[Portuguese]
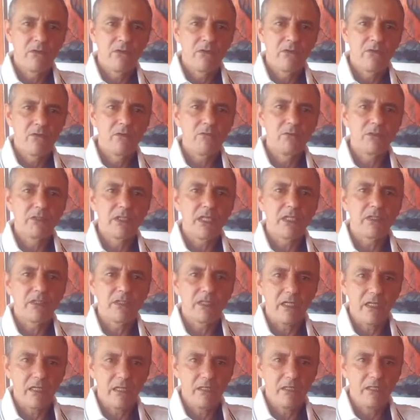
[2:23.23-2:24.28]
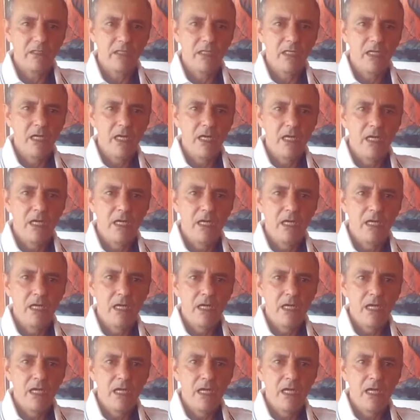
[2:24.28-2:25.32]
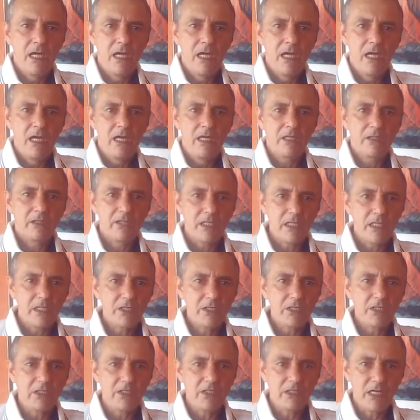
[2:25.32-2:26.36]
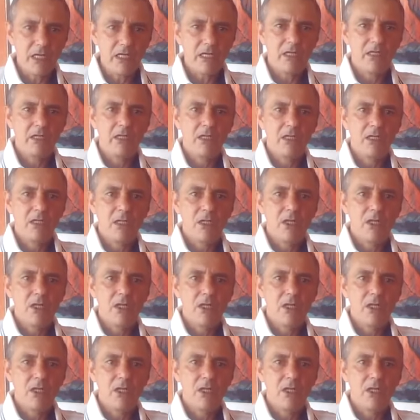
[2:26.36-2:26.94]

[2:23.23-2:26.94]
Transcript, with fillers: Vamos tentar, desde já,